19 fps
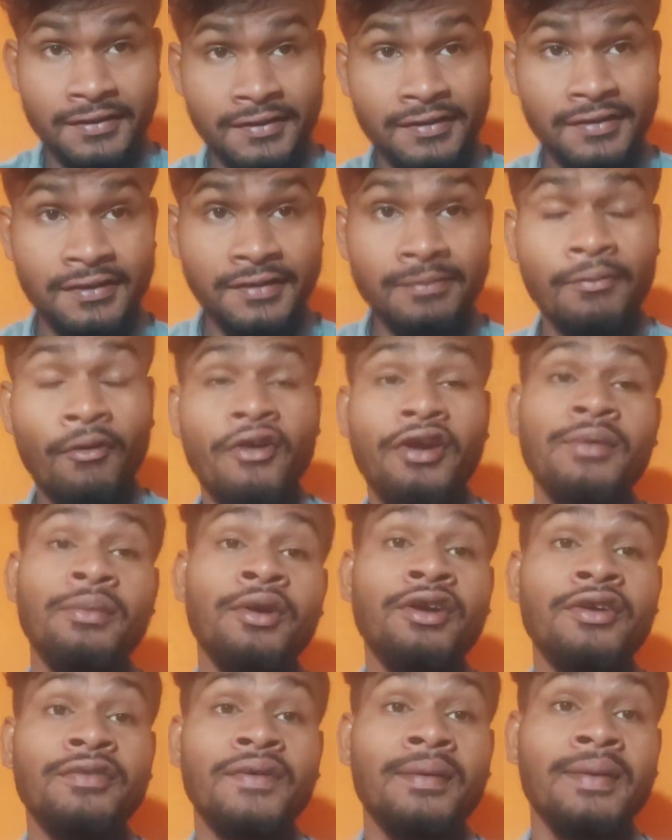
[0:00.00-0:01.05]
गुड मॉर्निंग
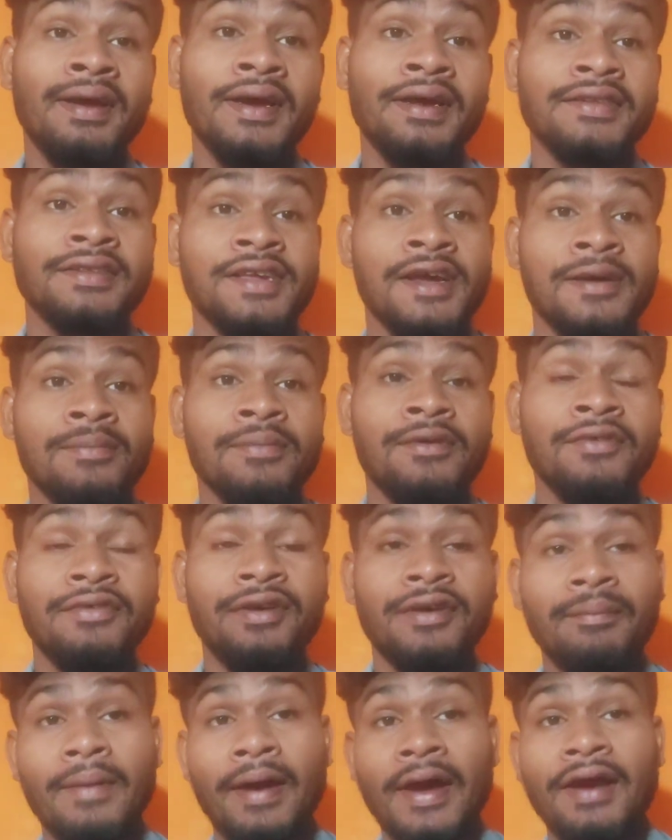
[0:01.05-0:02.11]
ब्यूटी फैमिली कैसे हैं आप
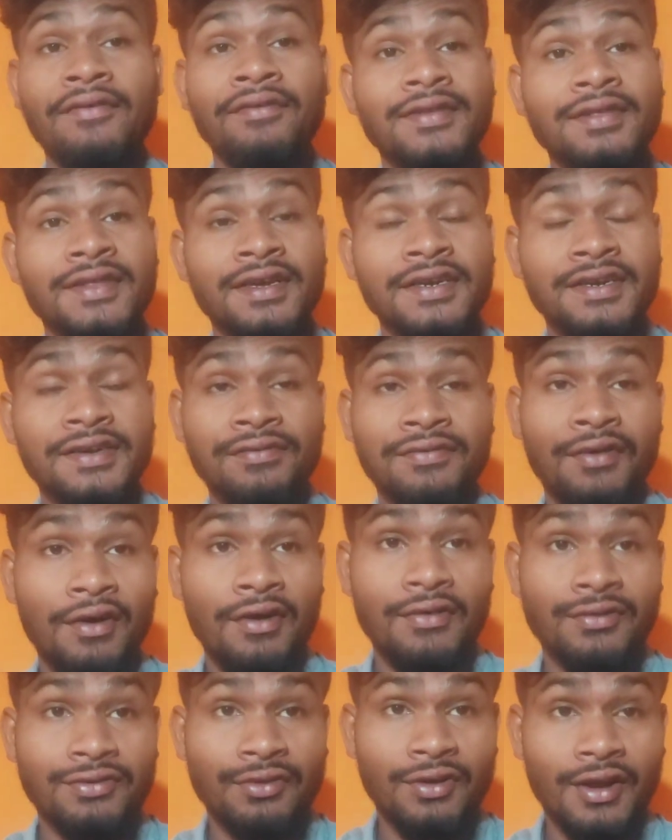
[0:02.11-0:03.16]
लोग बैक विद द न्यू
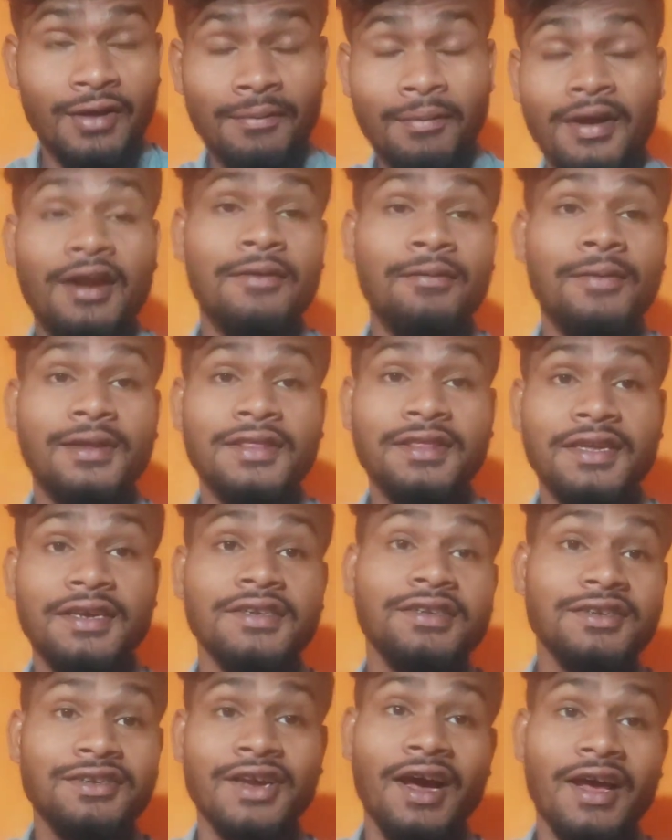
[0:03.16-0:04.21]
ब्लॉग तो लगभग लगभग
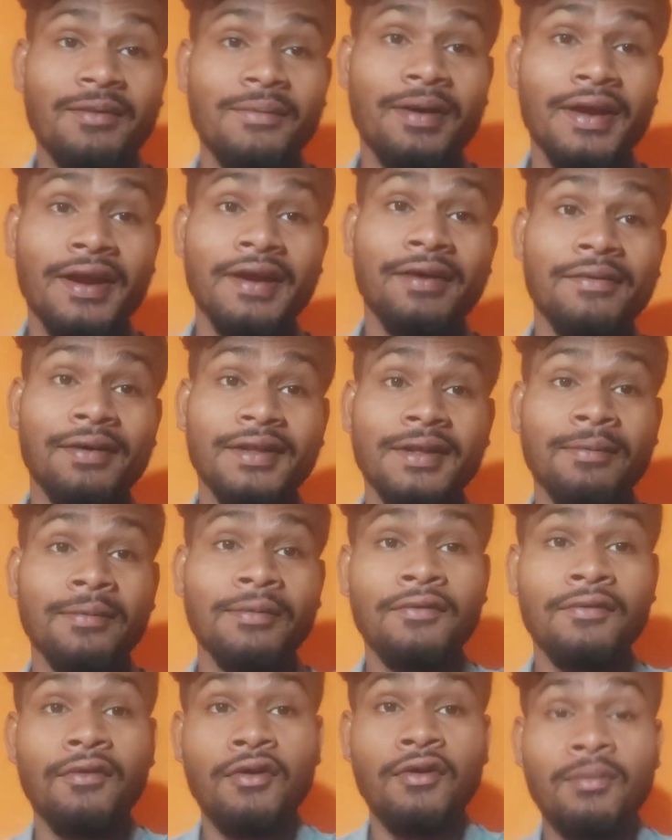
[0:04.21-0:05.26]
तीन चार महीने के बाद
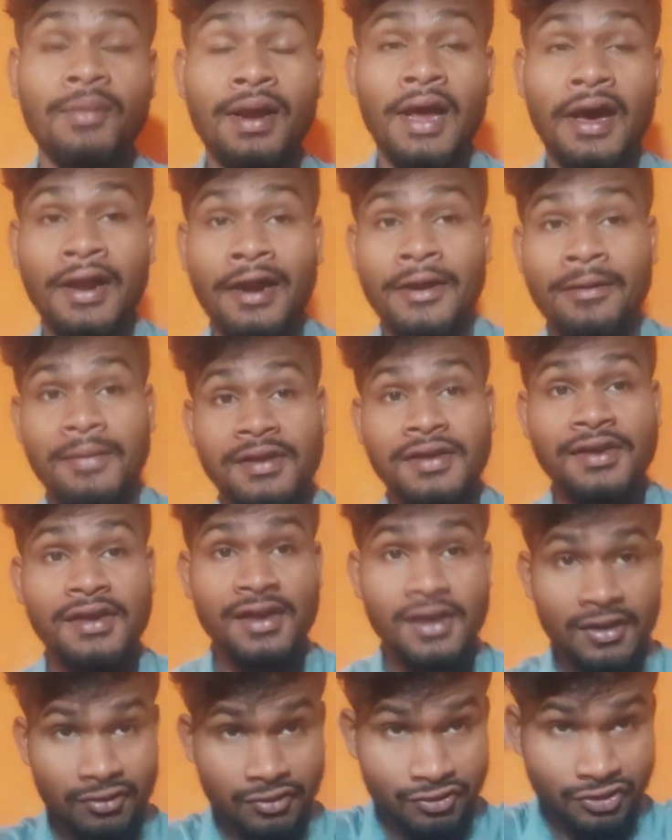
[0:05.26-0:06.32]
आप लोग ब्लॉग बना रहे हैं भाई
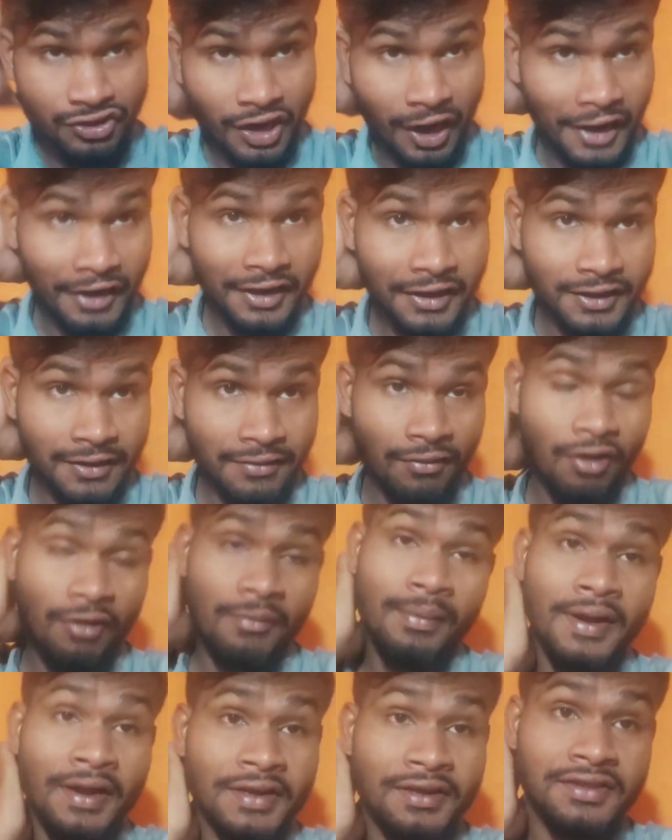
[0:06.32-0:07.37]
तो स्टार्ट करते
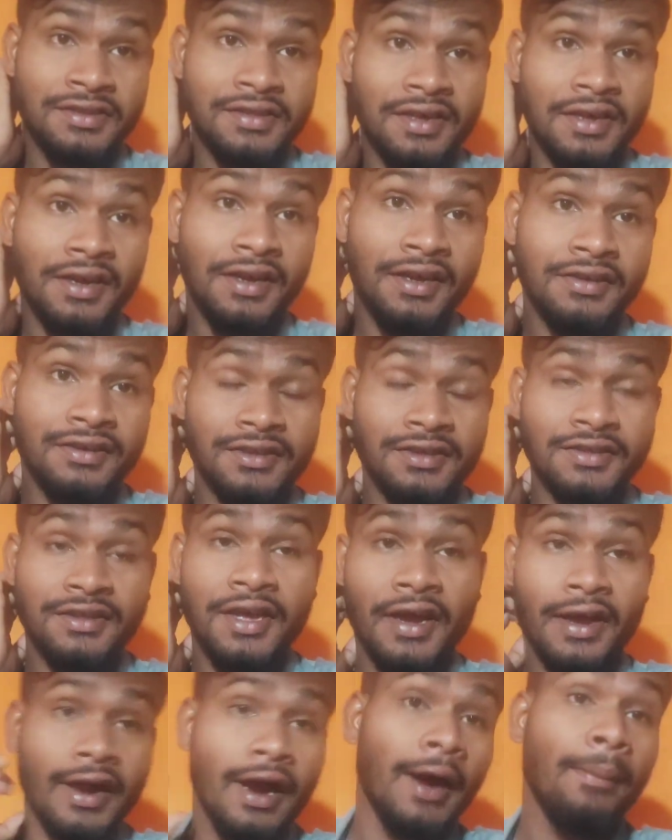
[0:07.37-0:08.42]
ब्लॉग बिना किसी देरी के
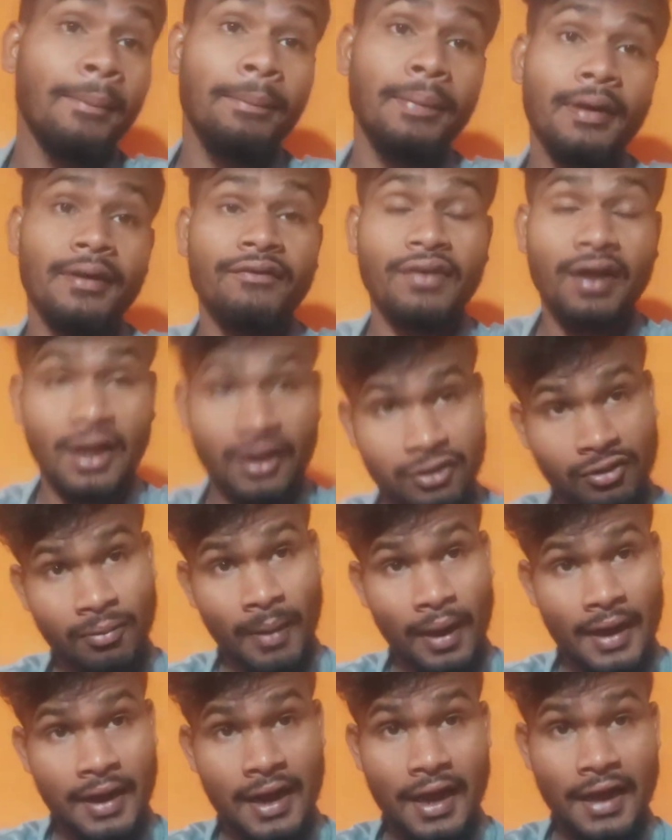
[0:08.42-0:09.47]
चलते हैं काम पे फिलहाल तो
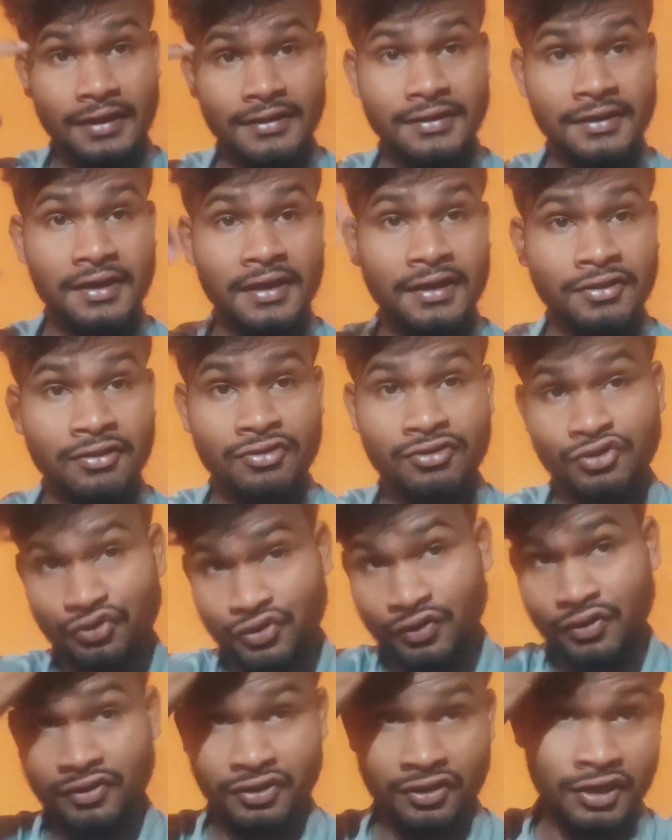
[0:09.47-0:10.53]
बाल ऐसे है
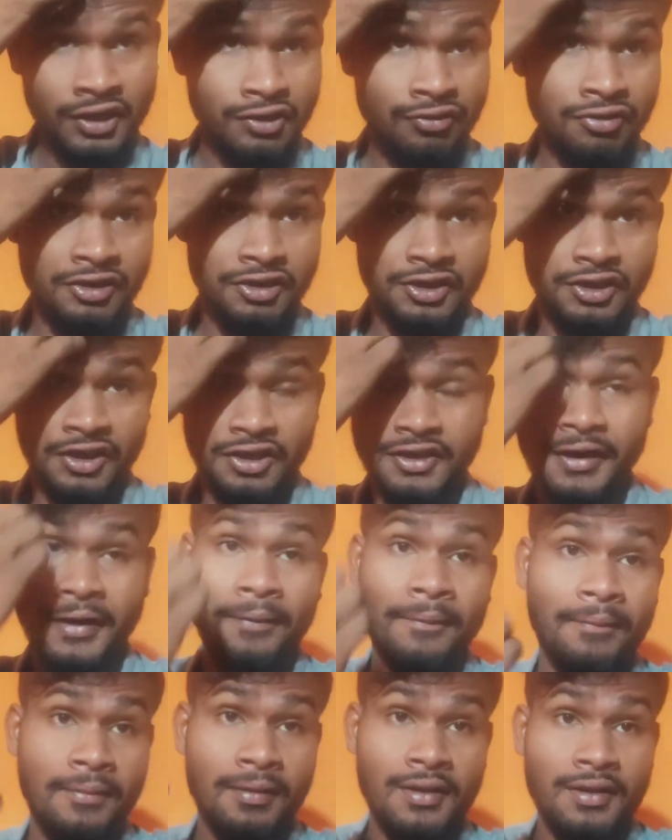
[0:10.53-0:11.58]
तो स्ट्रेट वेट किया
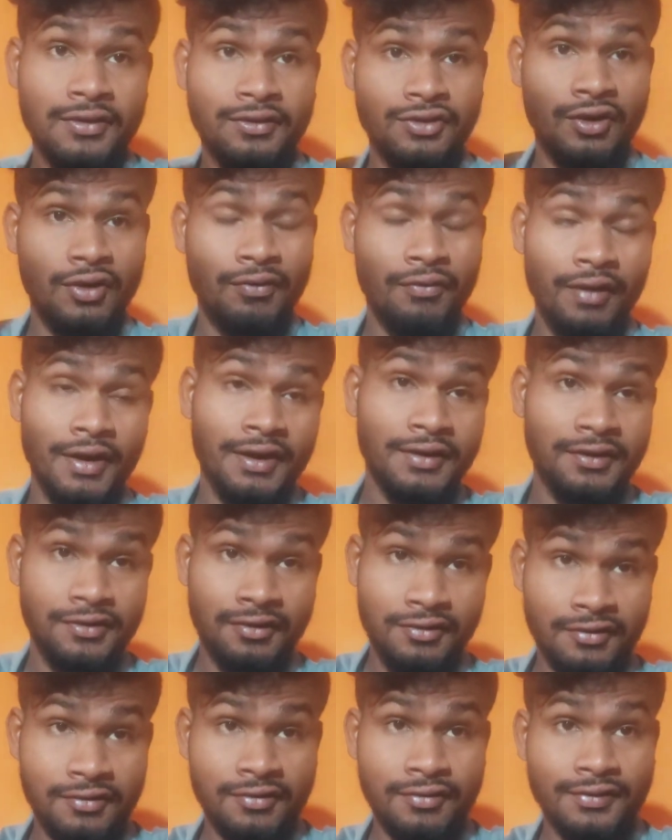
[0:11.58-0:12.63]
जाए चलो वन
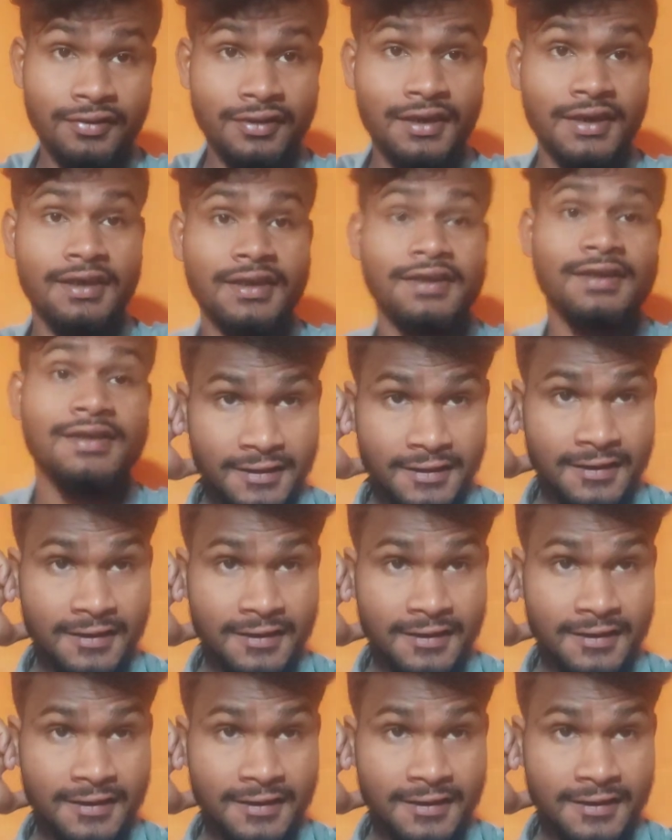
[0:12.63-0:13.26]
टू थ्री